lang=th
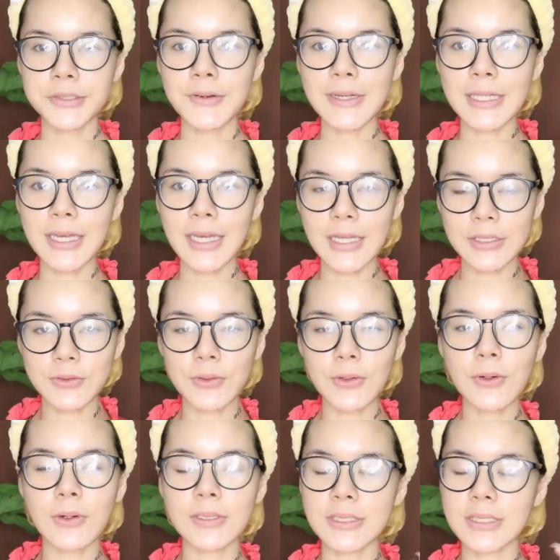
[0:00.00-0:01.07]
สวัสดีค่ะทุก
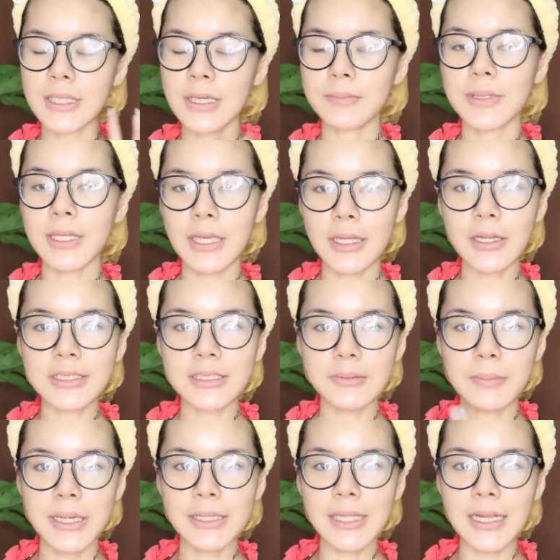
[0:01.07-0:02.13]
คน คลิปนี้เราจะ
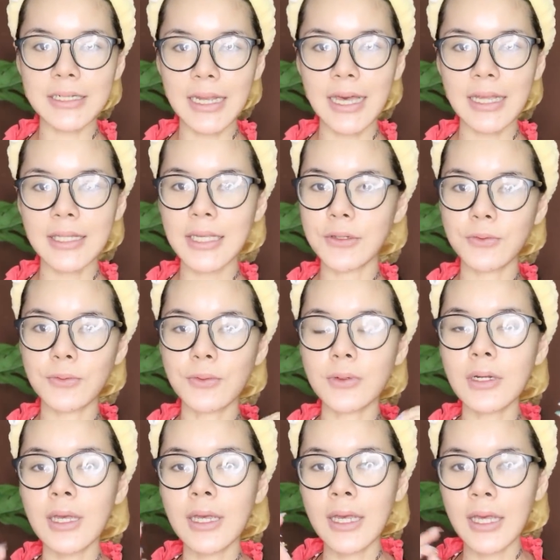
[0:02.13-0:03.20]
มาแต่งหน้าในลุค
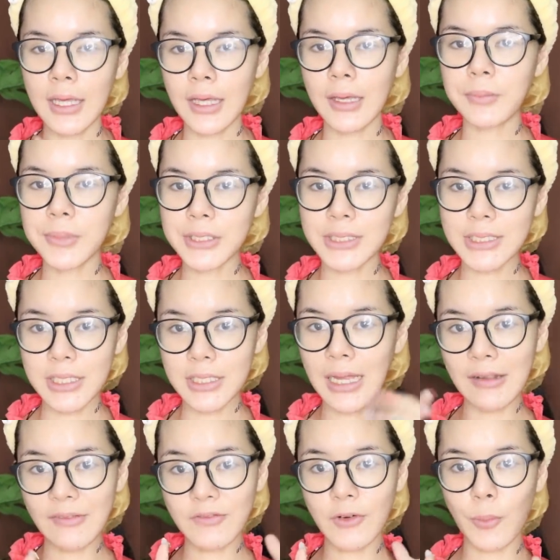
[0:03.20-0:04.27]
ABG
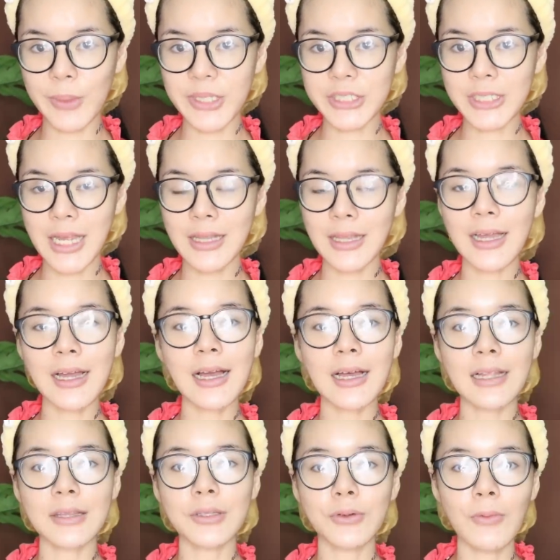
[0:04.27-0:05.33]
Transformation นะ
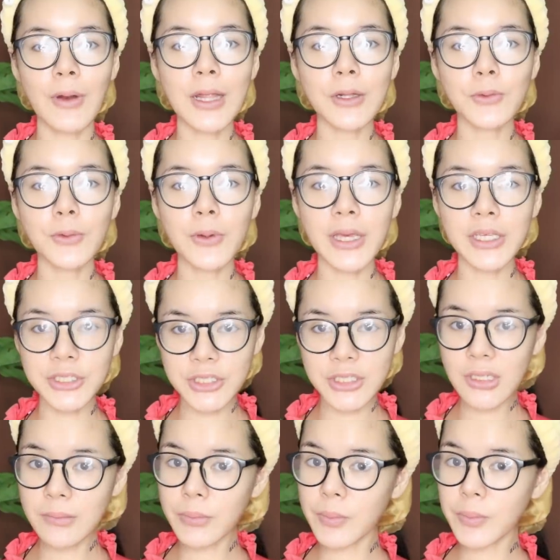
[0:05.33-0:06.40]
คะ หรือว่าลุค
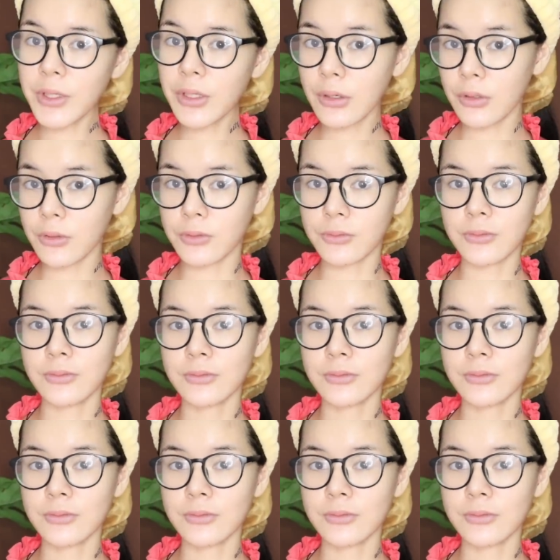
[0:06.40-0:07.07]
Asian Baby Girl